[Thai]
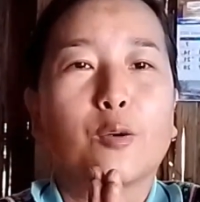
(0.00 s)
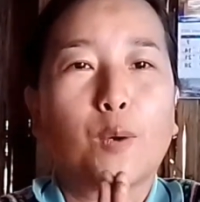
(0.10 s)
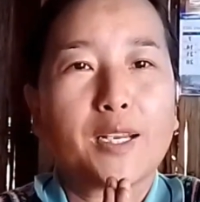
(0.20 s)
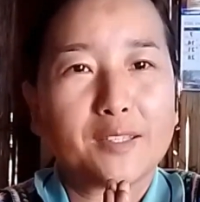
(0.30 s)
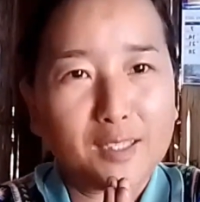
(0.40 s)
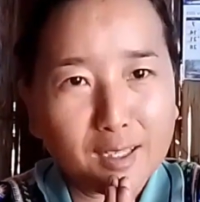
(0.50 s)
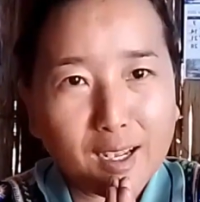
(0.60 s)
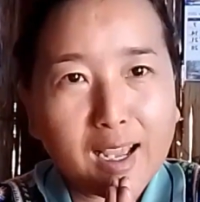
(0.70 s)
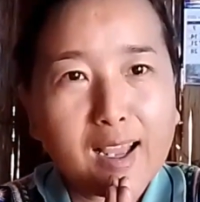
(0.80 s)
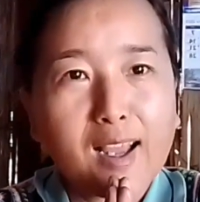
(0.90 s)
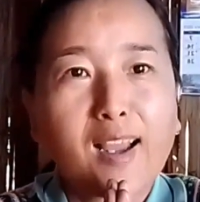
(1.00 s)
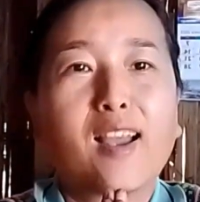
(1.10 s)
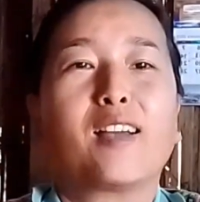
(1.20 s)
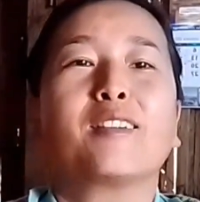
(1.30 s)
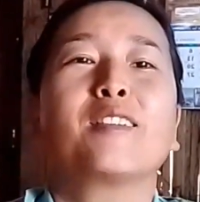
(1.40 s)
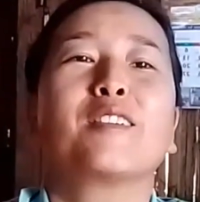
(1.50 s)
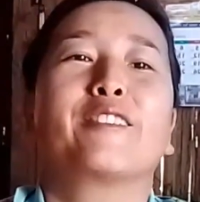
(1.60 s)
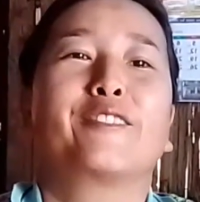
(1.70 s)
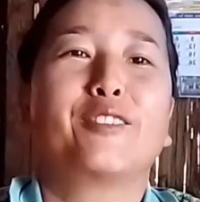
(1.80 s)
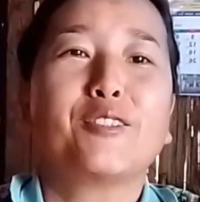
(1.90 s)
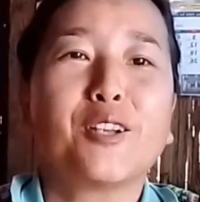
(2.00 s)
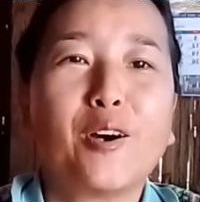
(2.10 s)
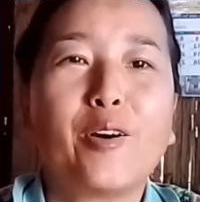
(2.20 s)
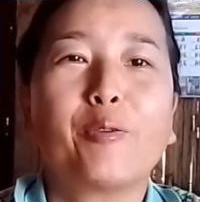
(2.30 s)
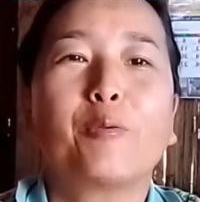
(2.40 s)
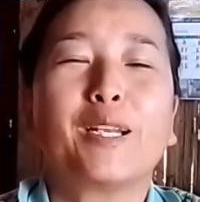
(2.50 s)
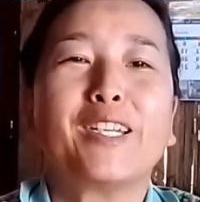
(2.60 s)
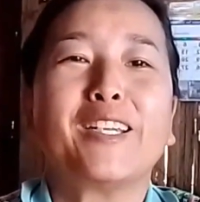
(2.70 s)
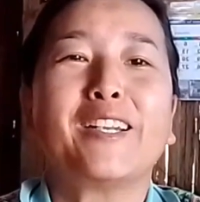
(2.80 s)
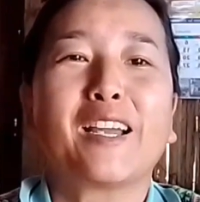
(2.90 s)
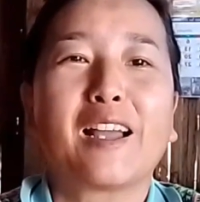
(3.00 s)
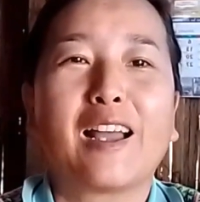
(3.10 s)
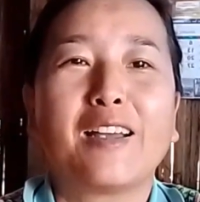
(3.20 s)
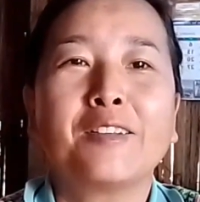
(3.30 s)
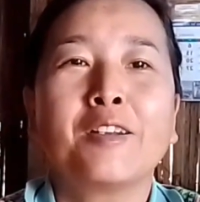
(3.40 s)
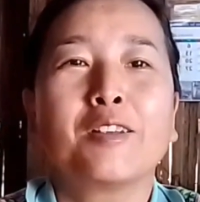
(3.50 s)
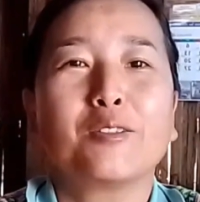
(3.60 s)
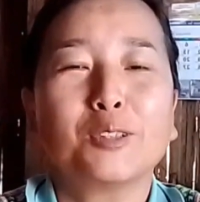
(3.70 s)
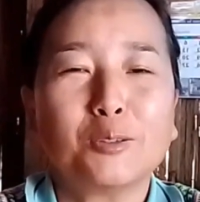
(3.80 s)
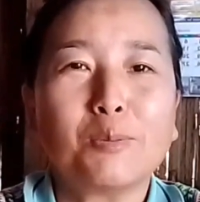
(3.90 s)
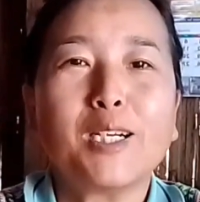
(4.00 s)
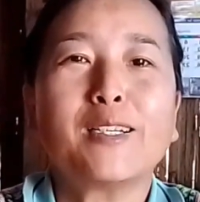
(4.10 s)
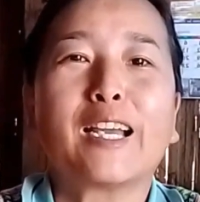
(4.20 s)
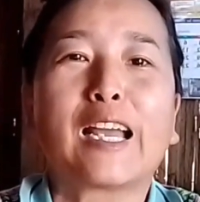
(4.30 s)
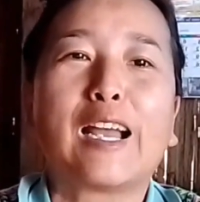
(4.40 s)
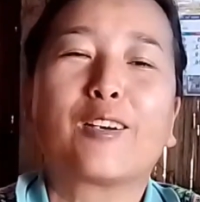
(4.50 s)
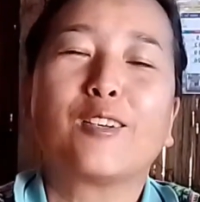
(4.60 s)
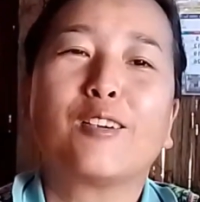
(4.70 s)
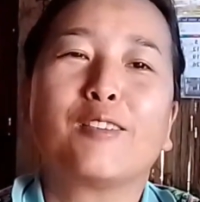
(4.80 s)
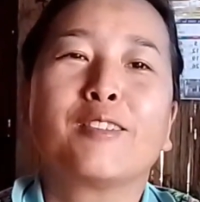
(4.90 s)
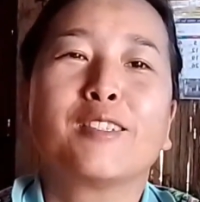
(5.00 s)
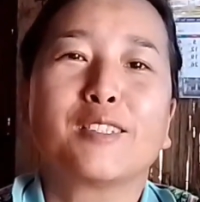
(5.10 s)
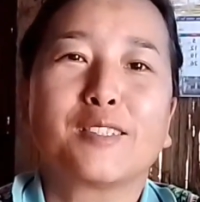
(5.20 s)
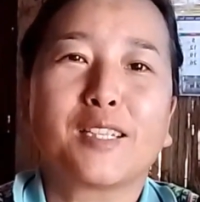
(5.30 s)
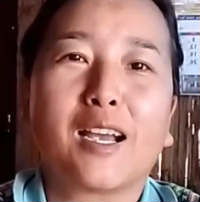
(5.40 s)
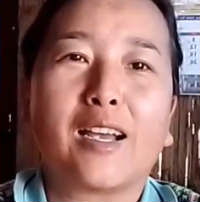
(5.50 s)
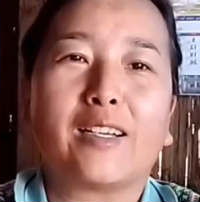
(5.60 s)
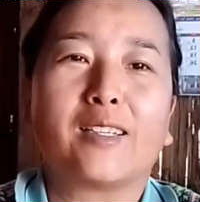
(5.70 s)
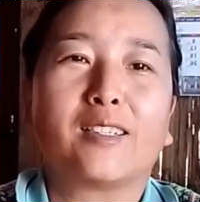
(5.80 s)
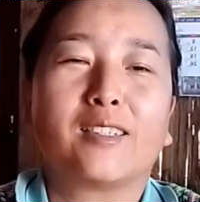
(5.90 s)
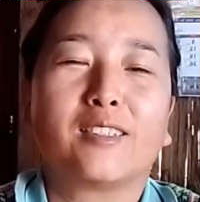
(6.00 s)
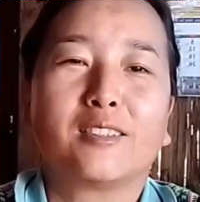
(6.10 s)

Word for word: สวัสดีค่ะยอดองวันนี้นะคะ ยูทูบเบอร์นะคะก็จะา